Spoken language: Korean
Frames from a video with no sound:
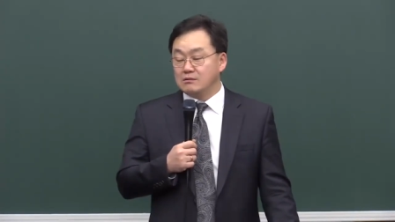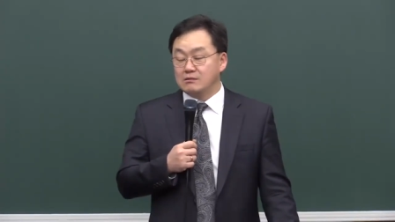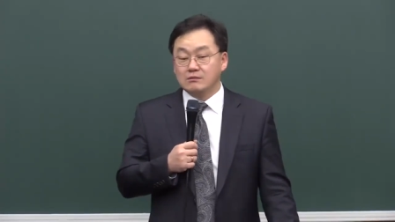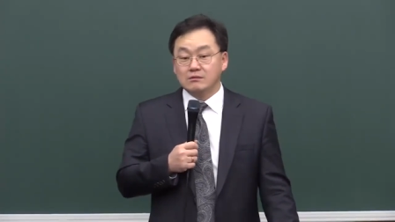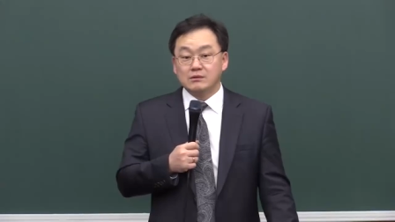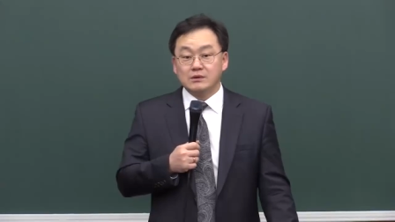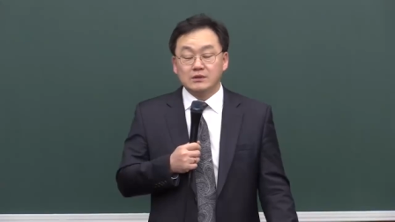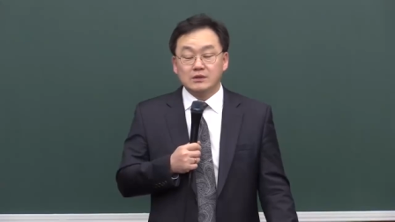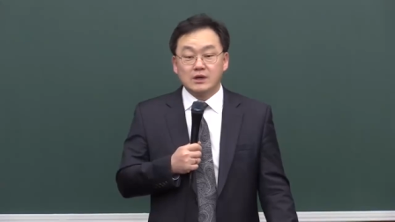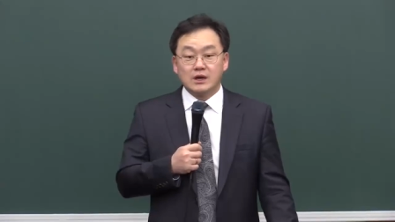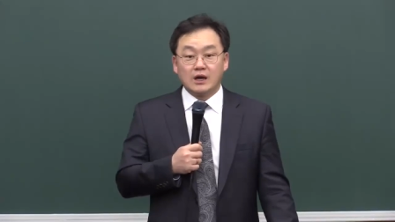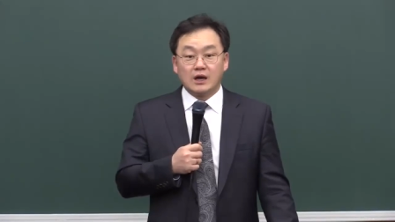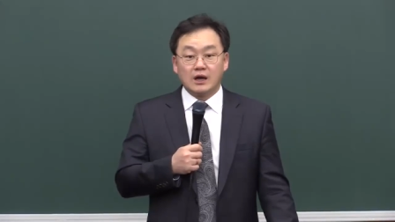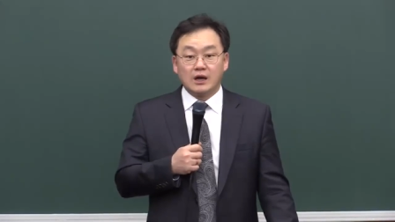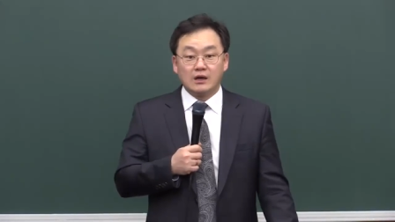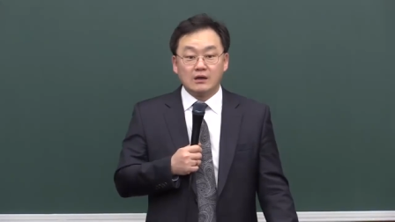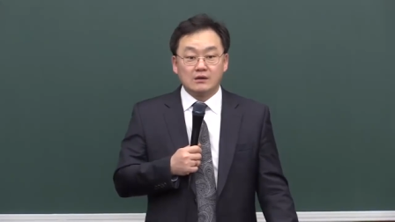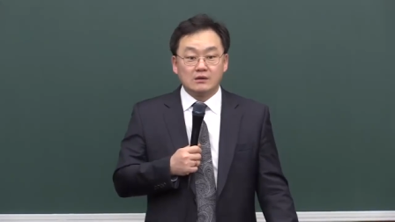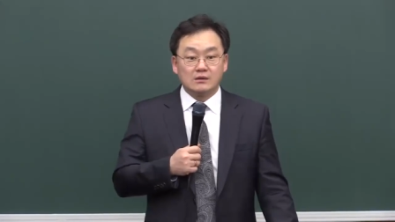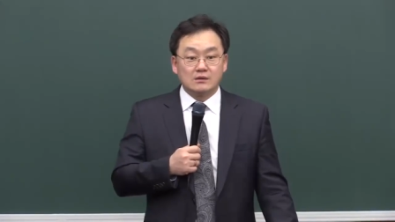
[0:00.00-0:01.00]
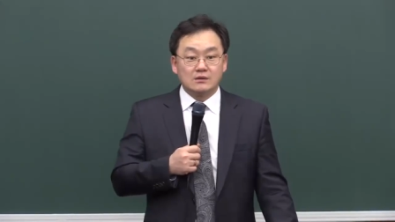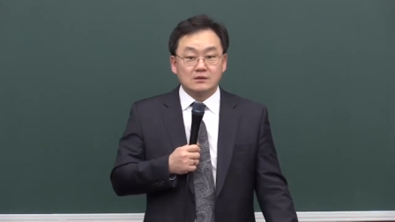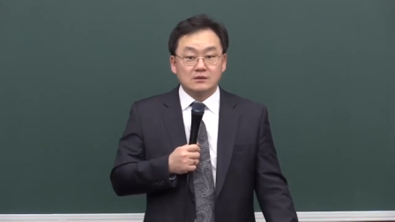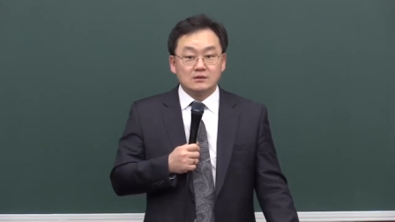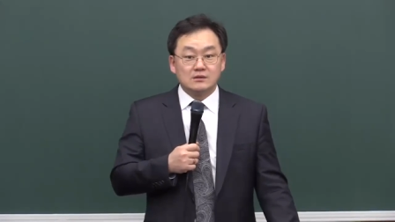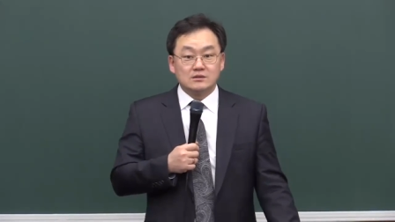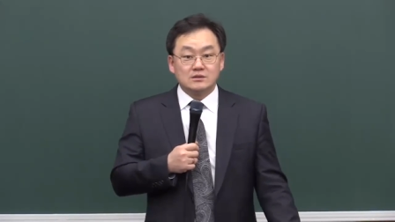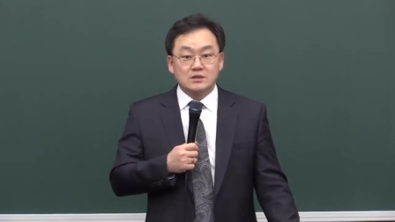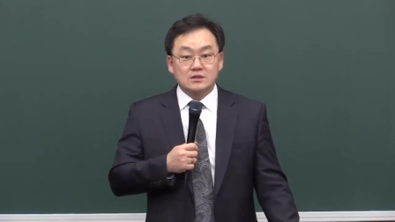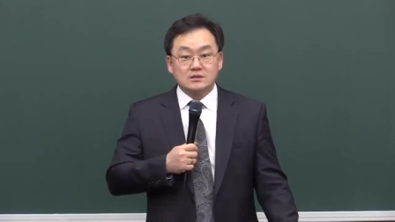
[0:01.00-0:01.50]
왜냐?
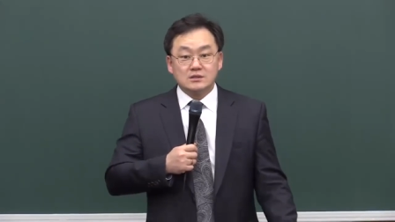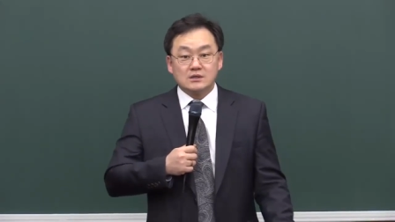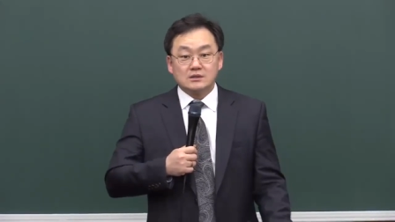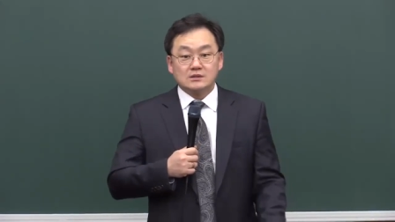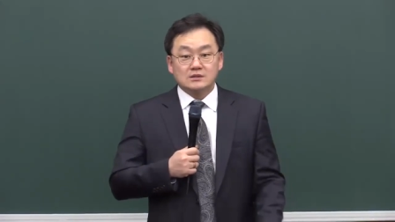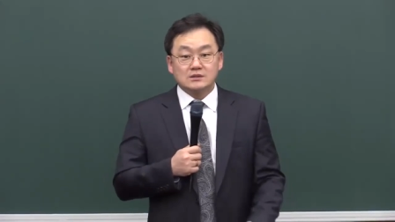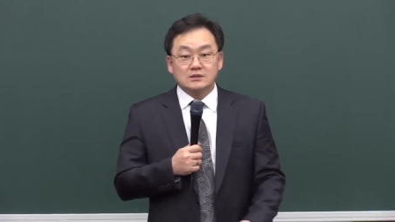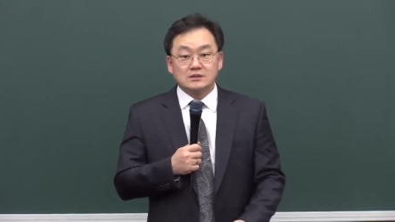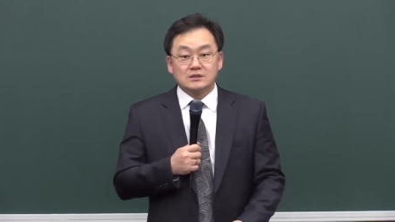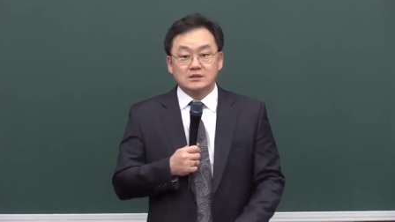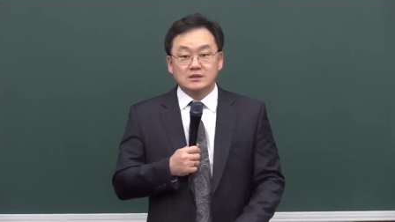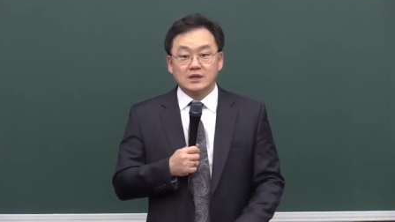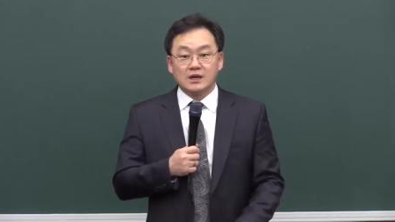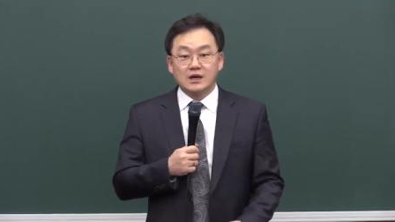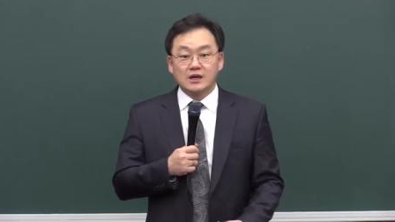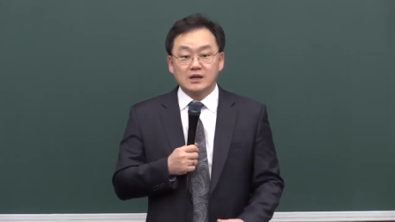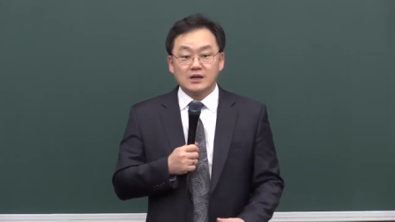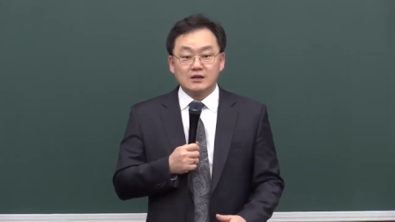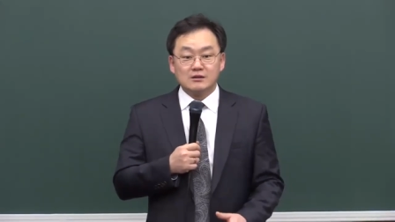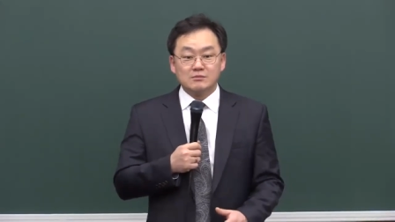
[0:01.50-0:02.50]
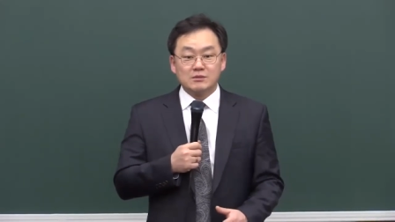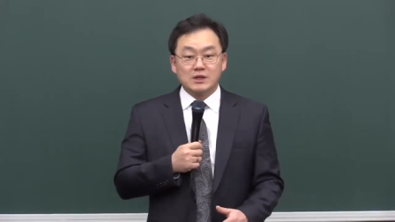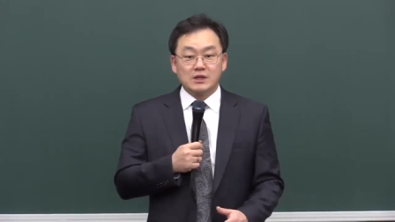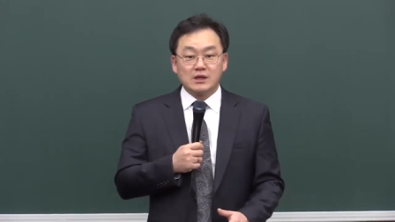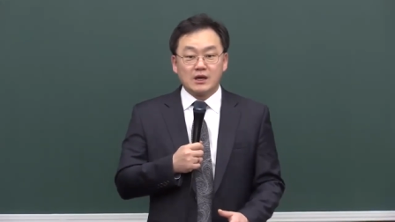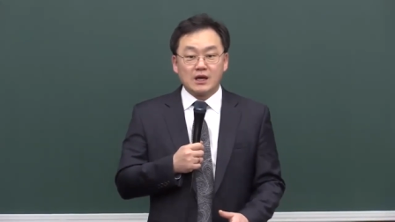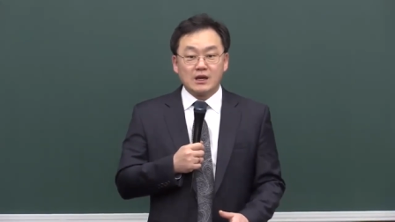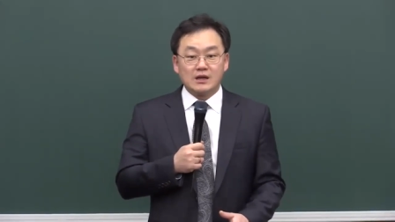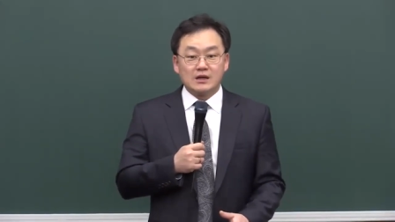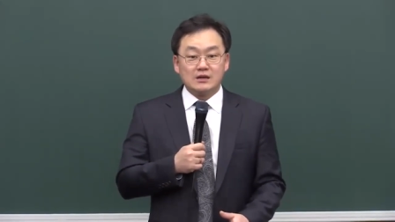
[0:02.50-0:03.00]
세상은 하나님 나
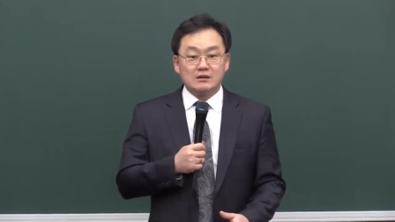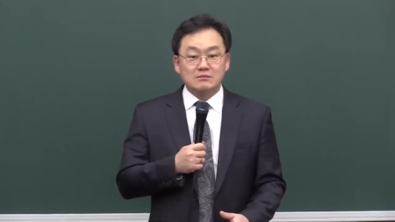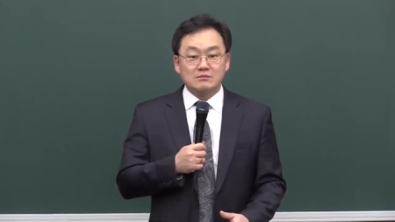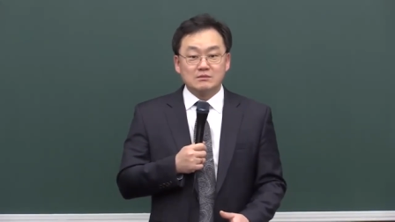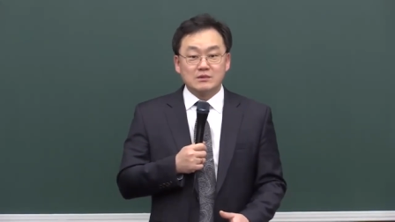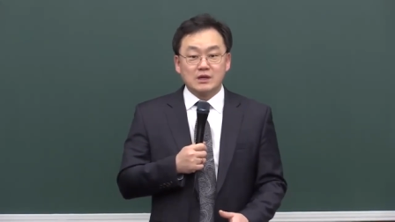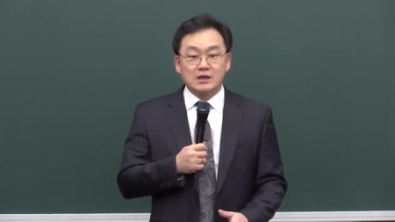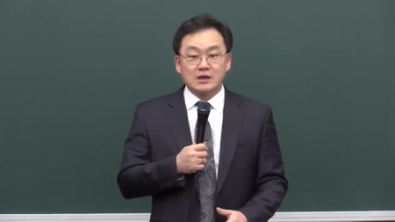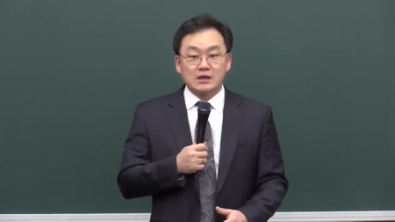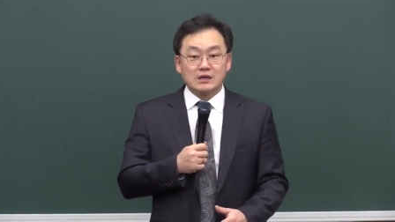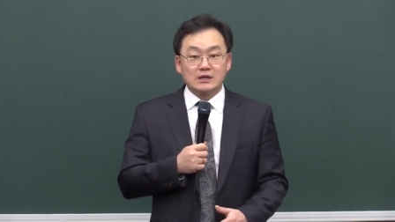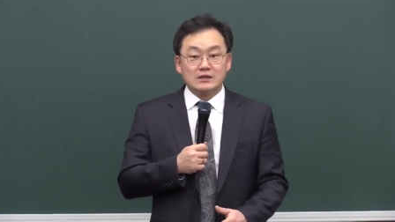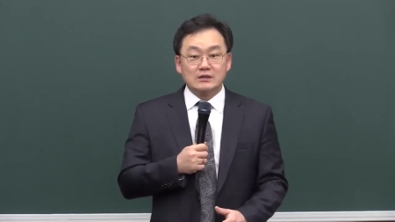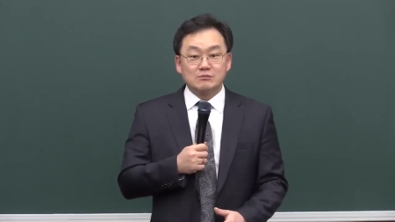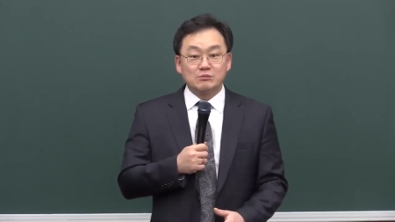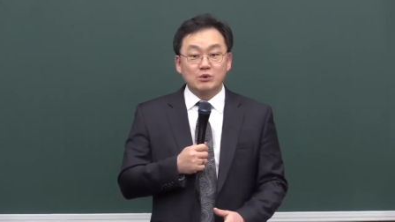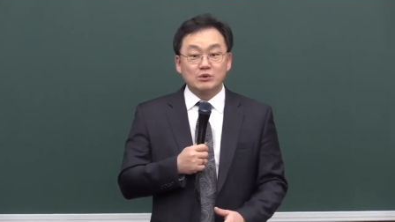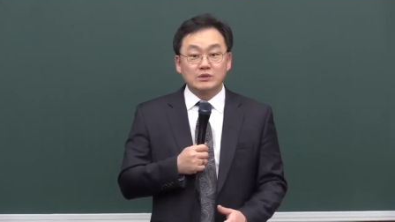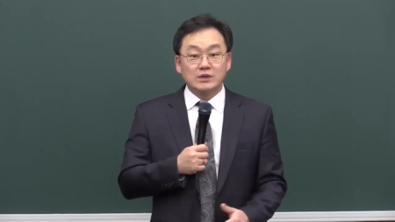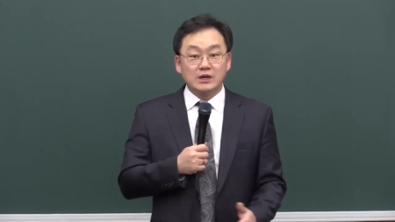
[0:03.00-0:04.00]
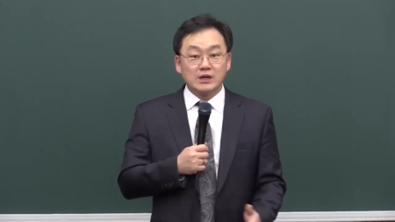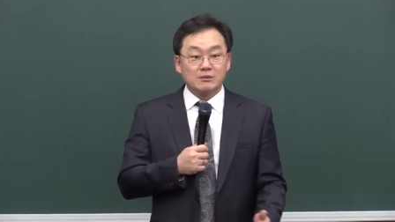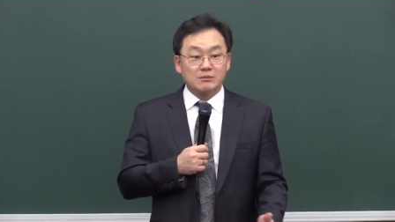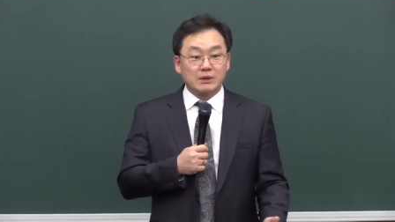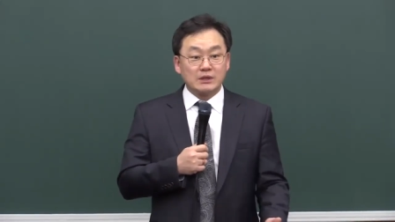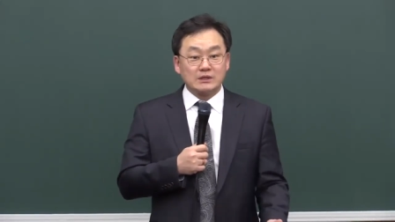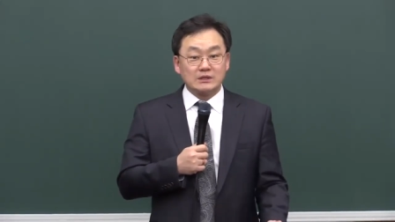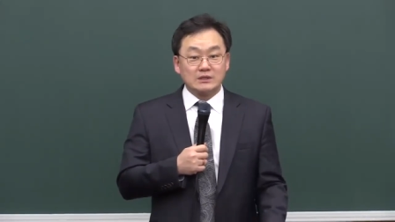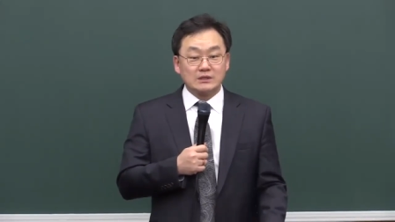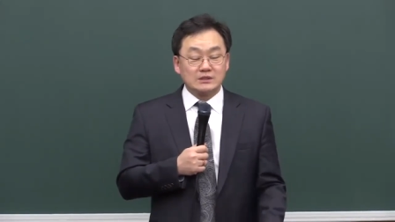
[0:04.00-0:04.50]
하나님 나라 일을 못하게
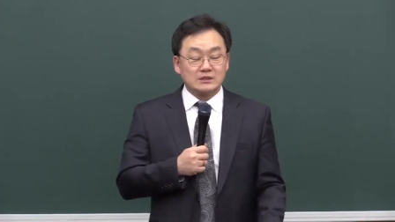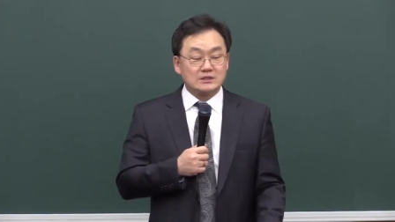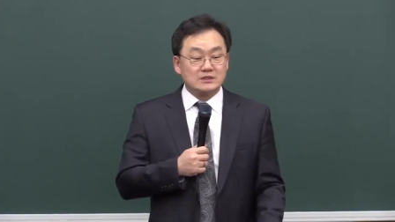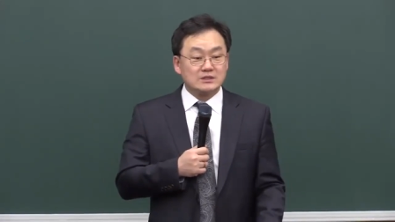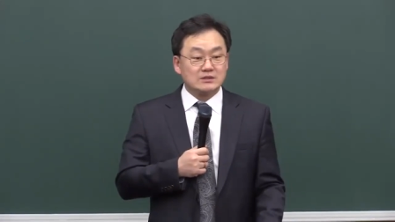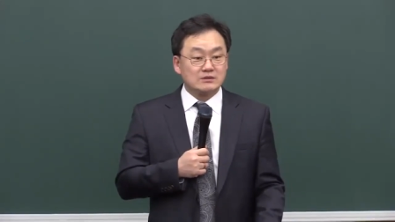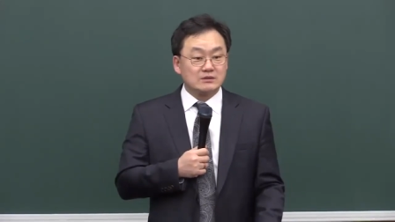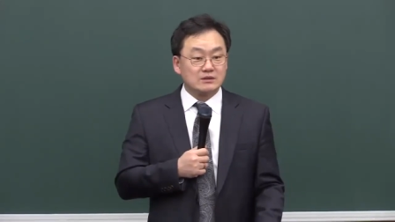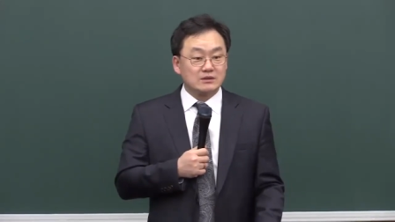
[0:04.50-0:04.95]
만드는 거죠.